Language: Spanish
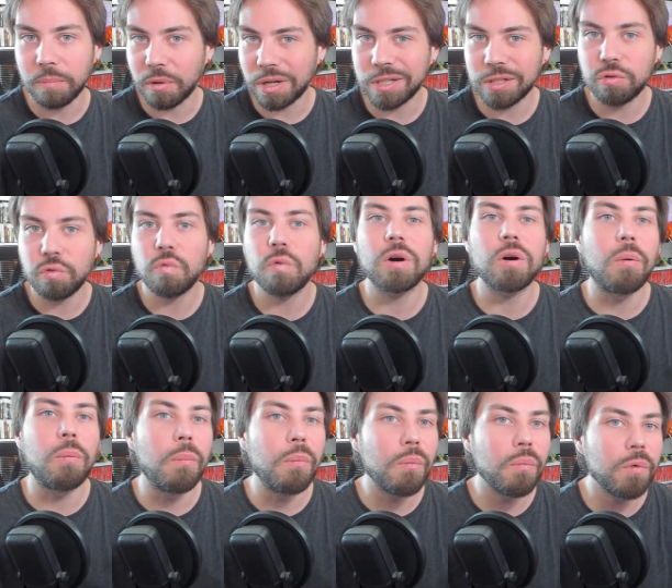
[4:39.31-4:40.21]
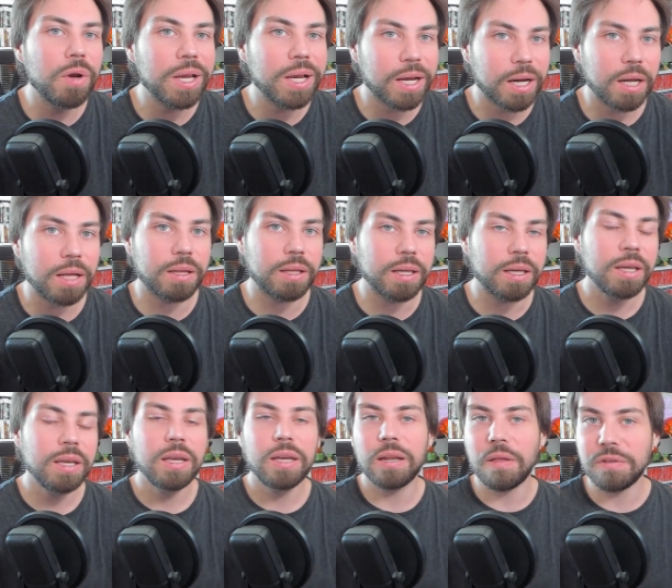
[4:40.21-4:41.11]
porque es un juego muy grande
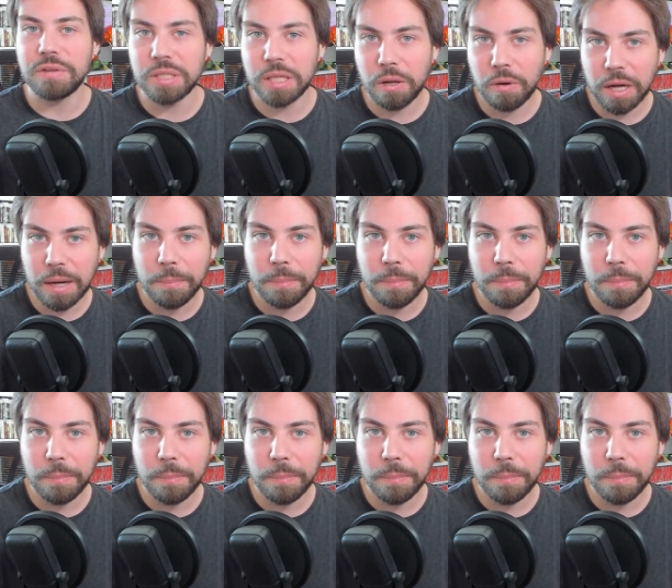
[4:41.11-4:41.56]
y necesita una